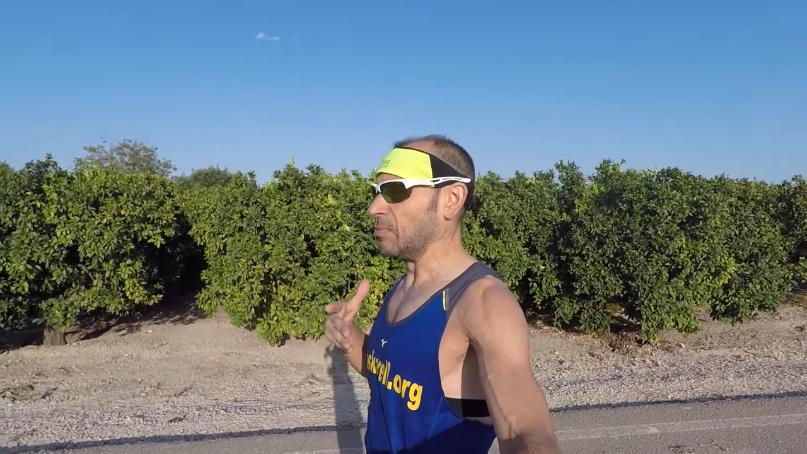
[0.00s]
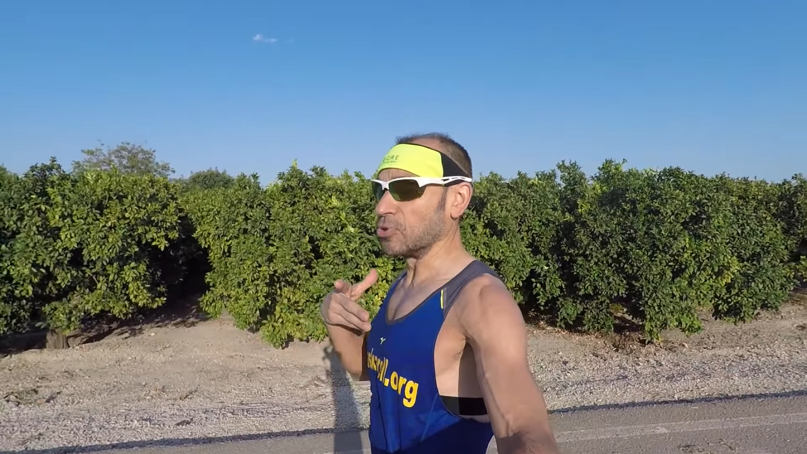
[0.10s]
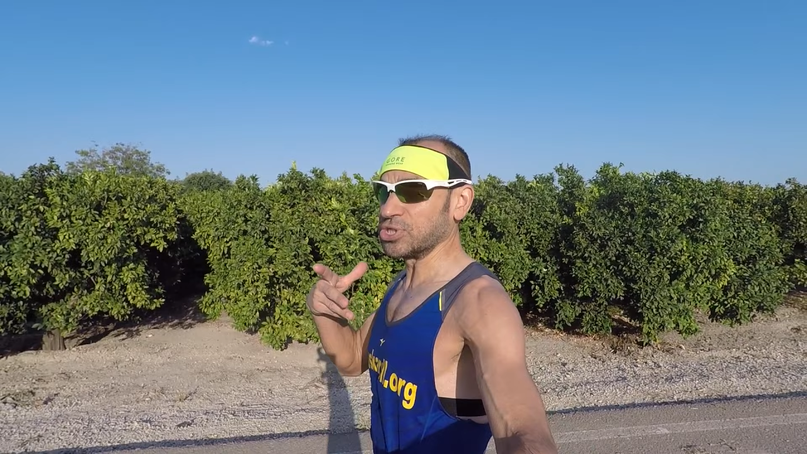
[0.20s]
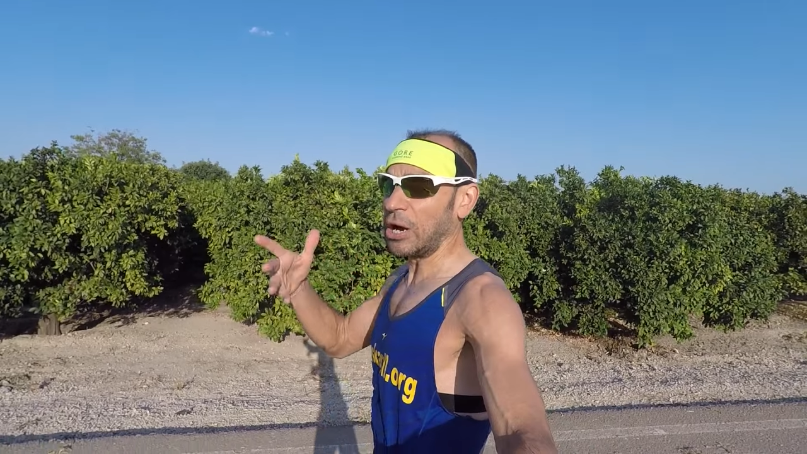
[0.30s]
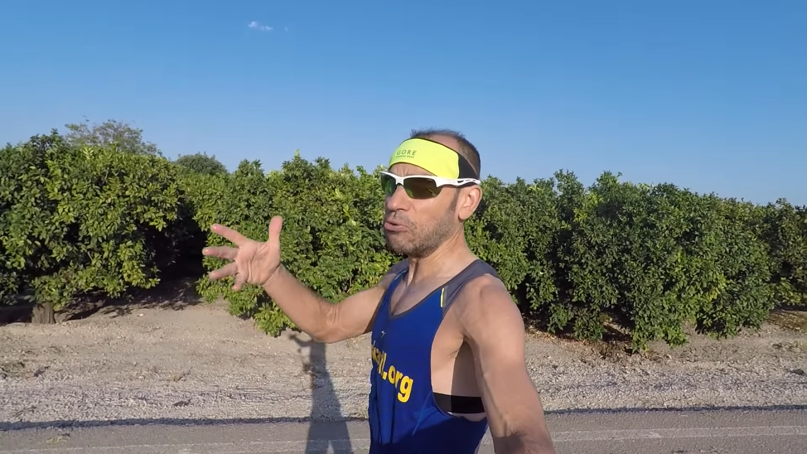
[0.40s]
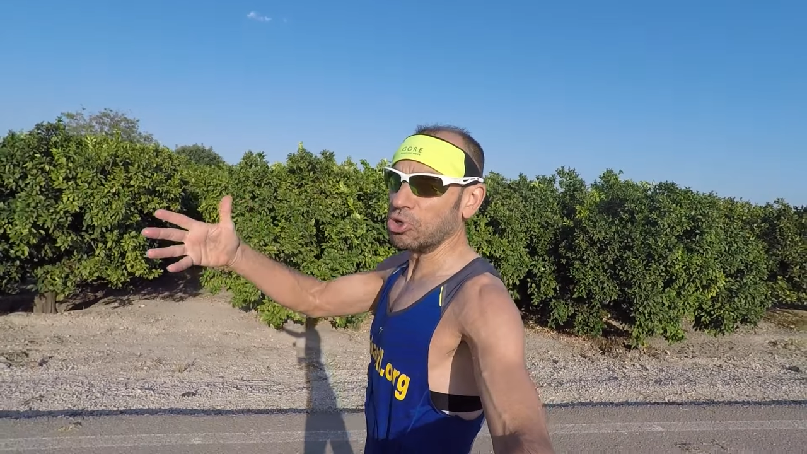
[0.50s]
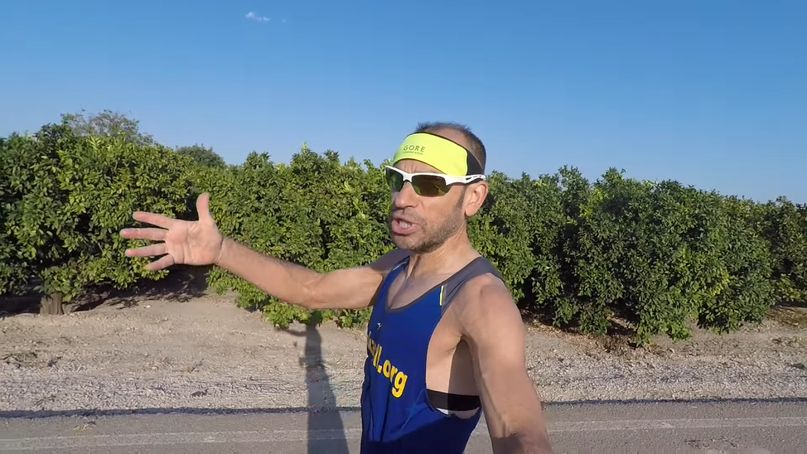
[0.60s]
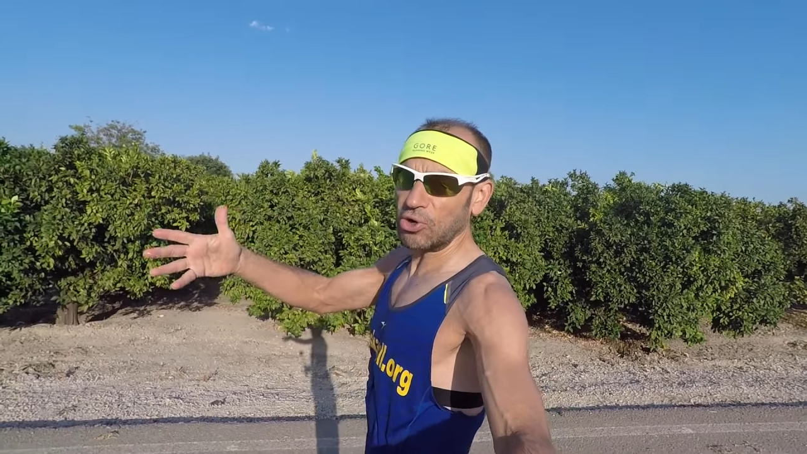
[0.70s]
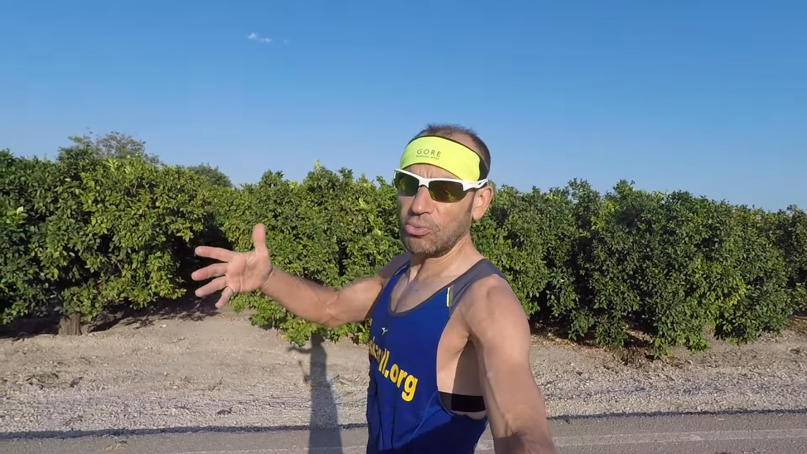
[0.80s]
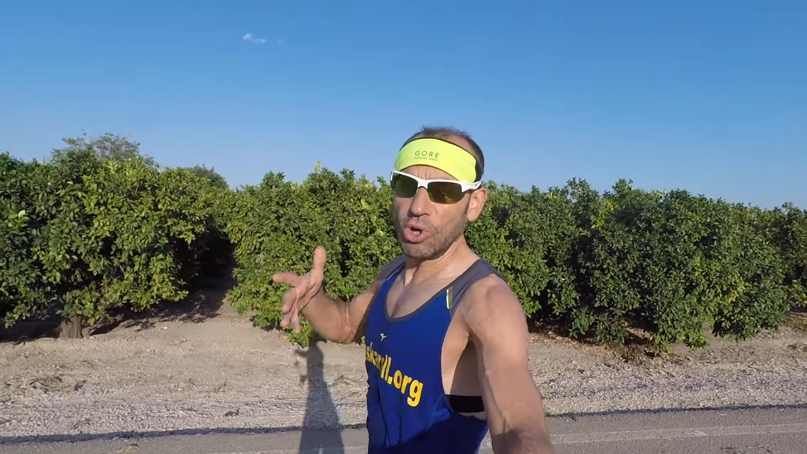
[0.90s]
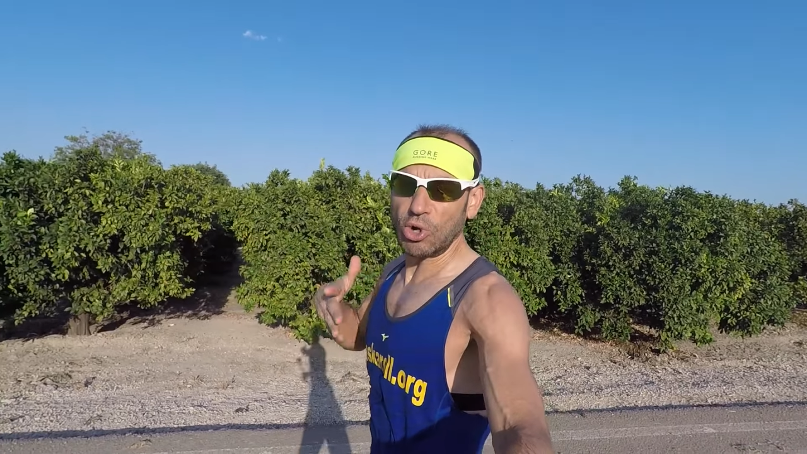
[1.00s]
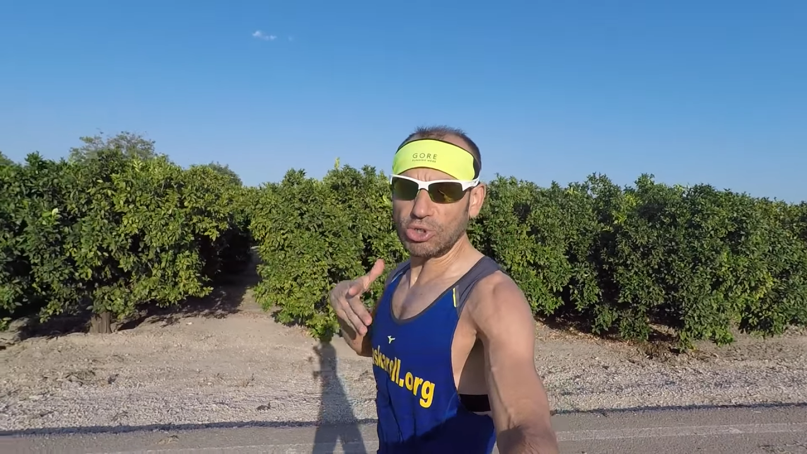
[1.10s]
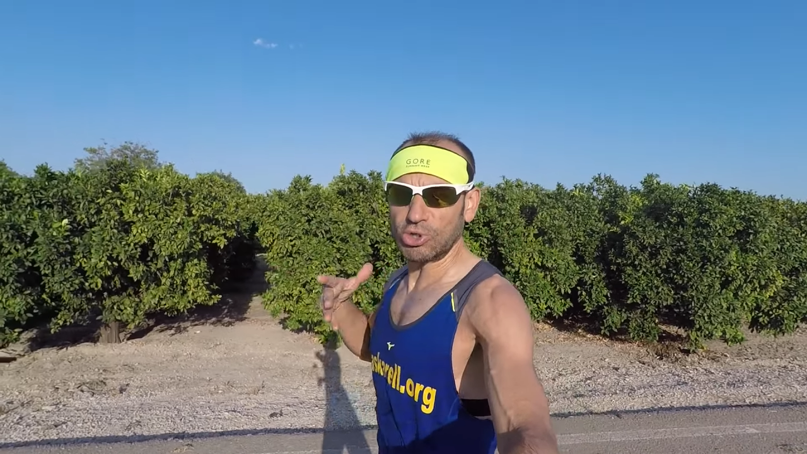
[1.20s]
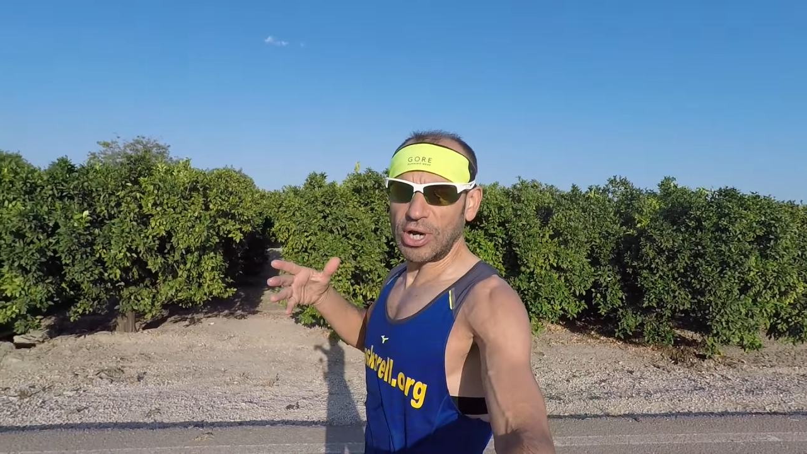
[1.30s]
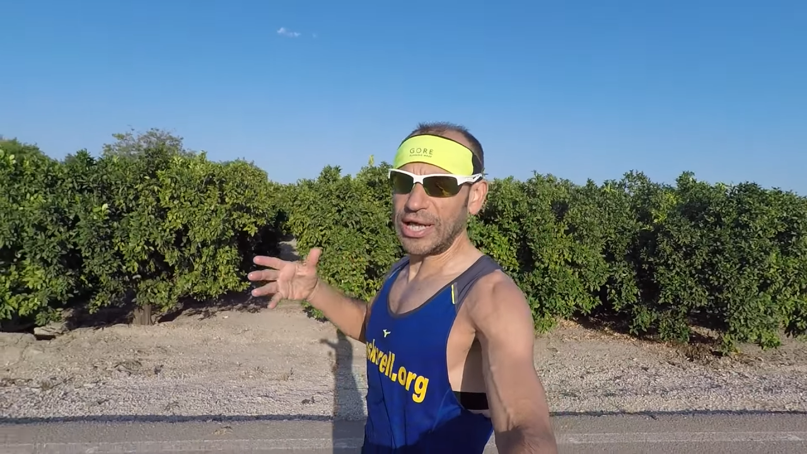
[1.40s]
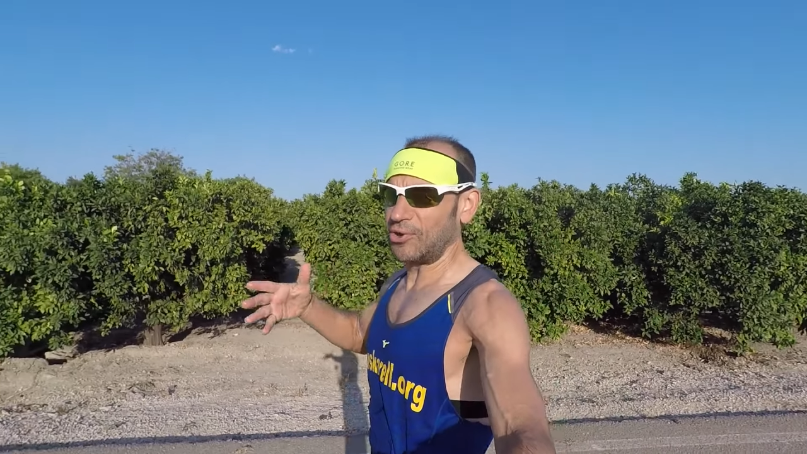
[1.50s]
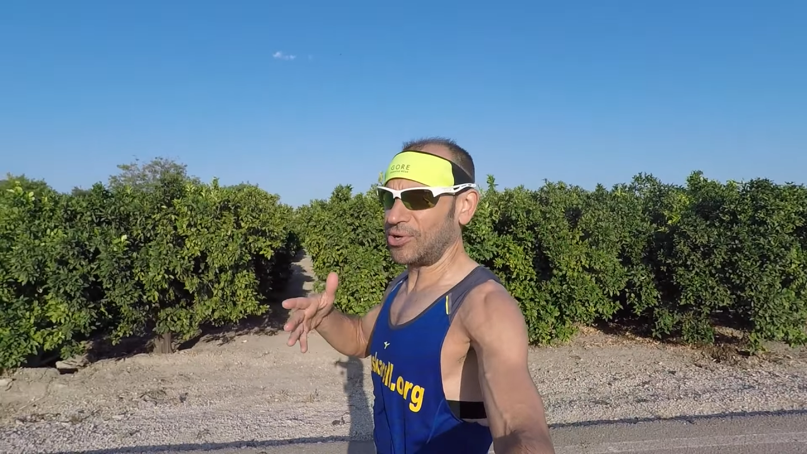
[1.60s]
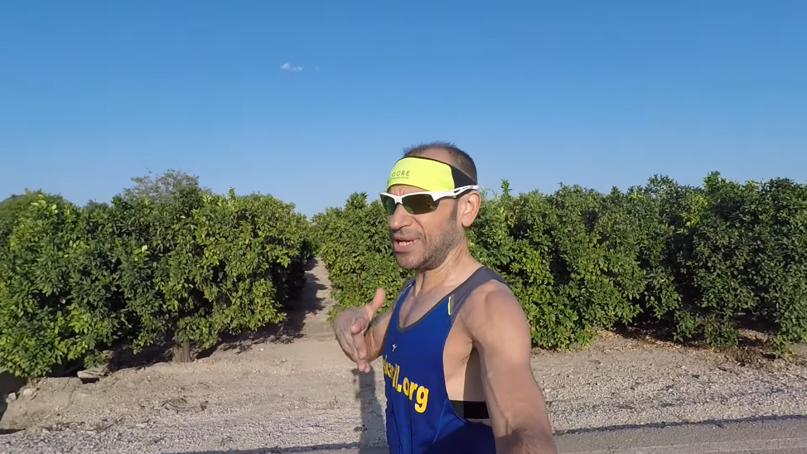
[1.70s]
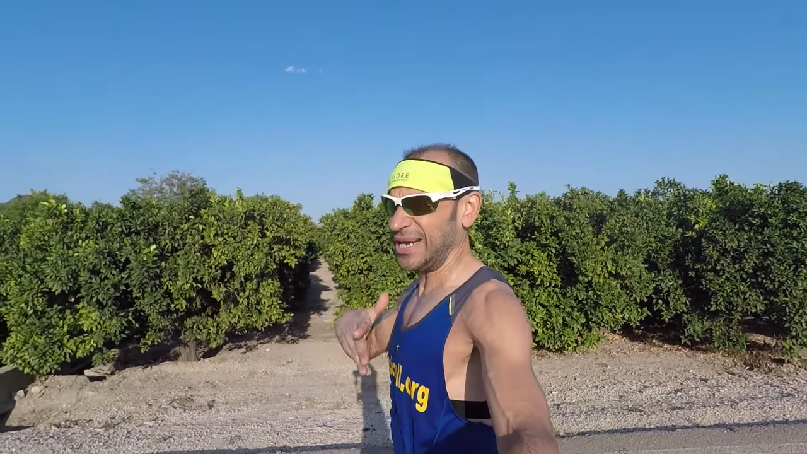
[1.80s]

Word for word: pues aún no tengo muy controlado